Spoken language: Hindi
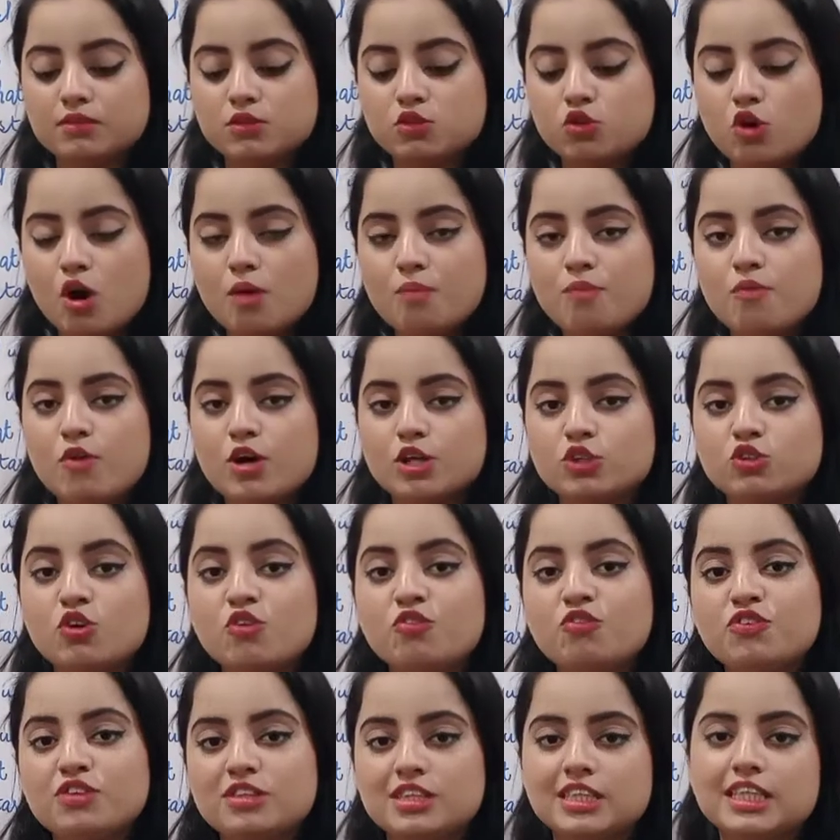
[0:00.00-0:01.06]
स्टॉप वॉच को
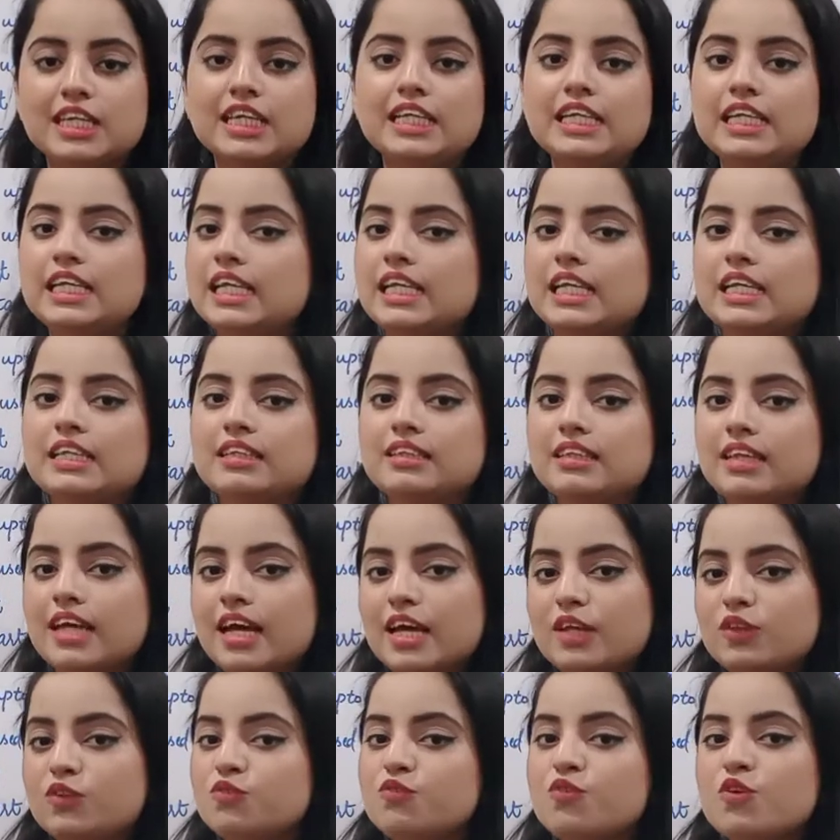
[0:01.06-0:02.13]
फिज़िकली ले लेते
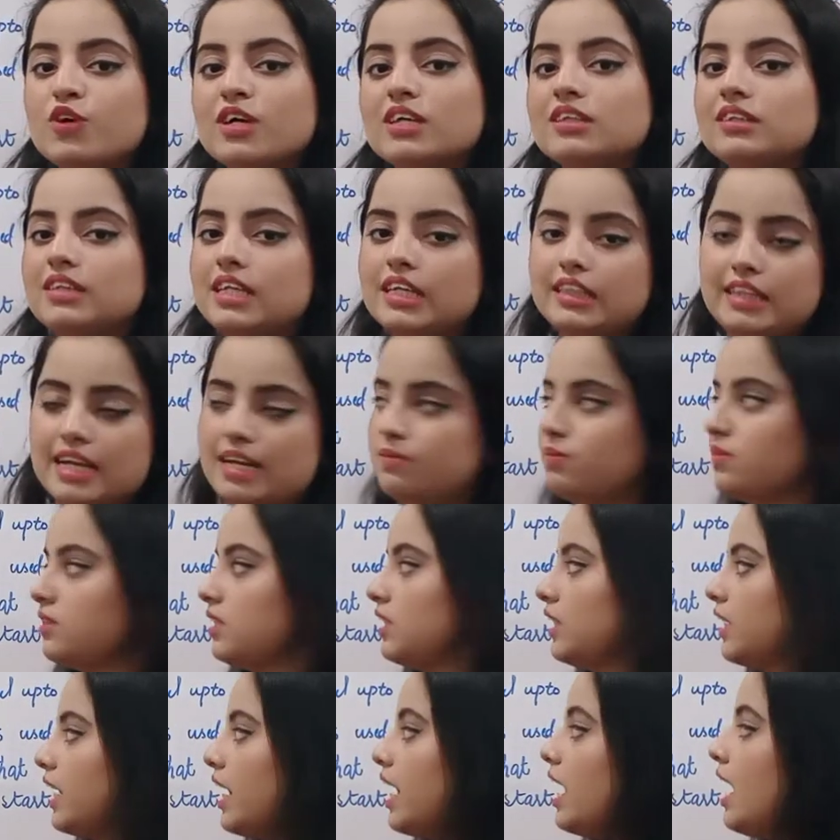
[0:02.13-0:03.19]
हैं तो वो कितने टाइप्स
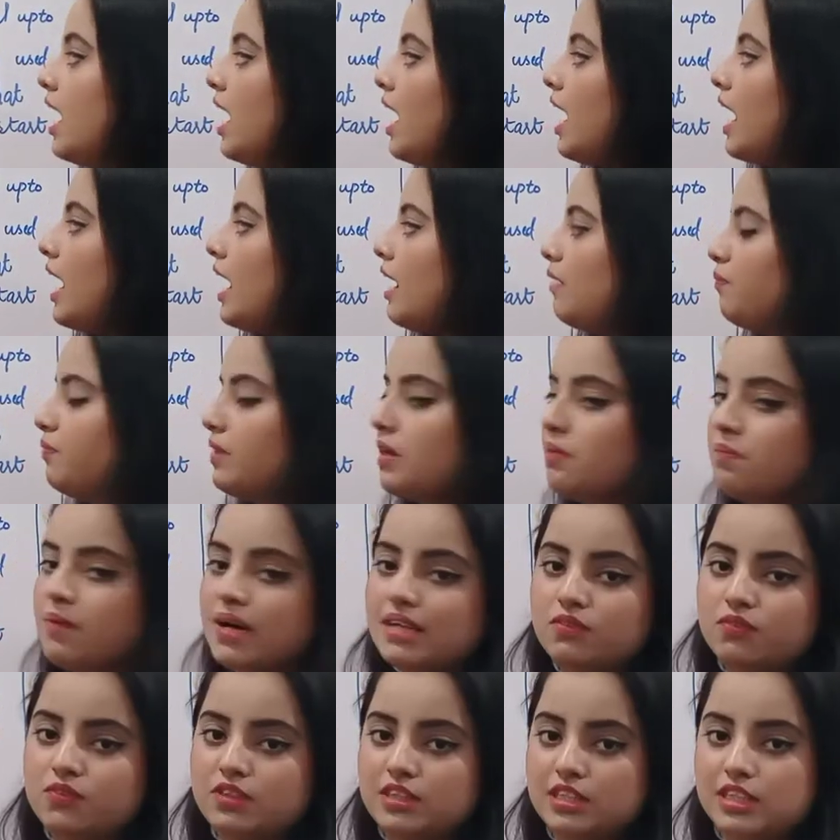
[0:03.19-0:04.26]
की हैं आपके
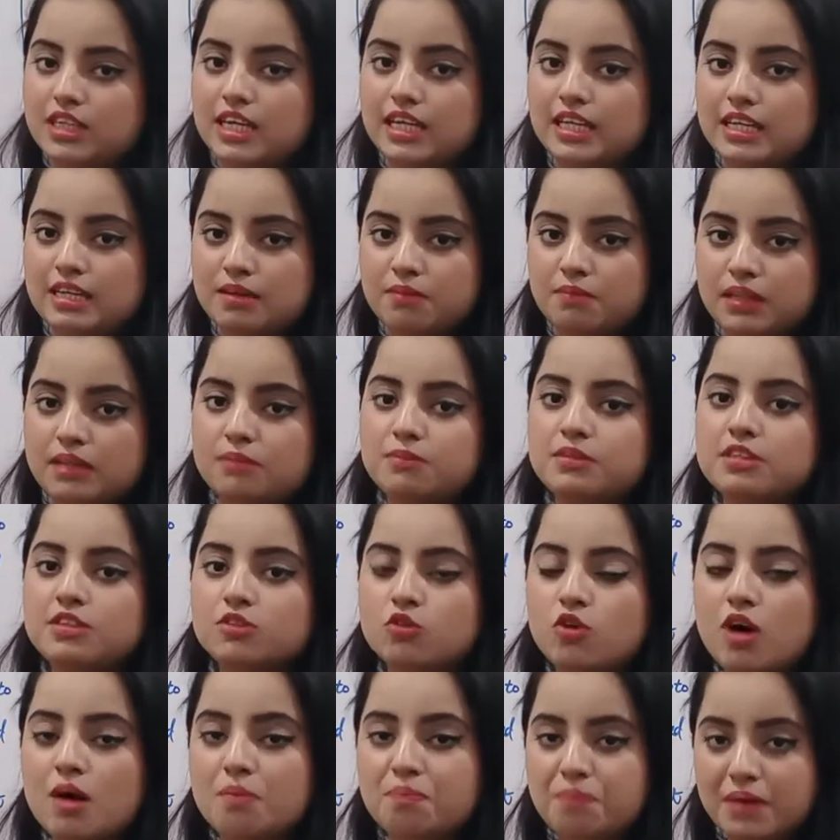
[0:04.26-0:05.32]
पास फिज़िकली मतलब
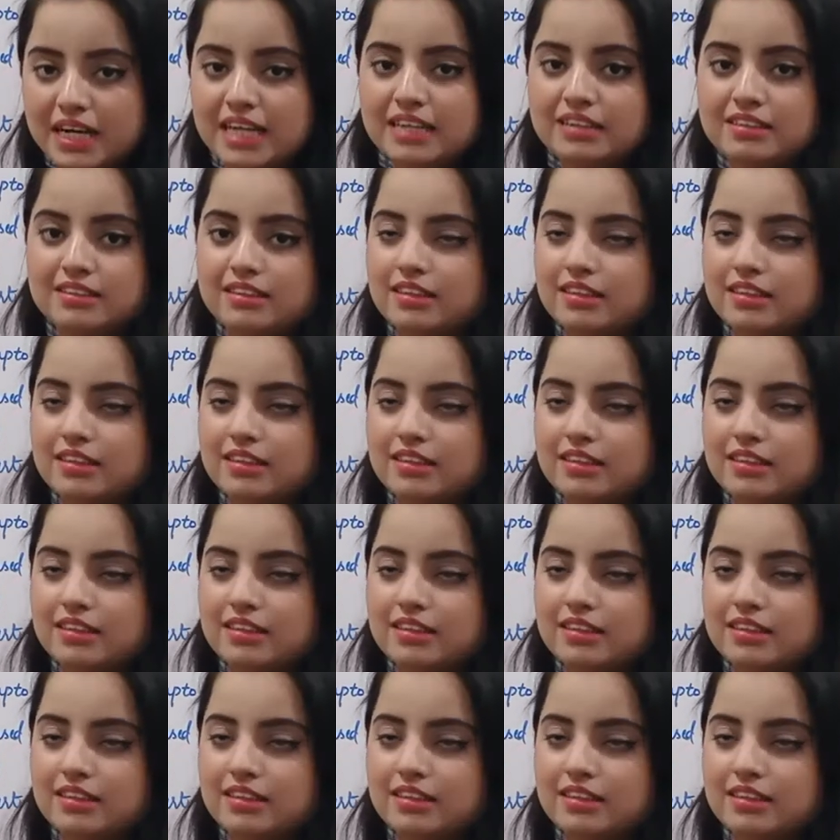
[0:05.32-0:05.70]
जिसको आप पकड़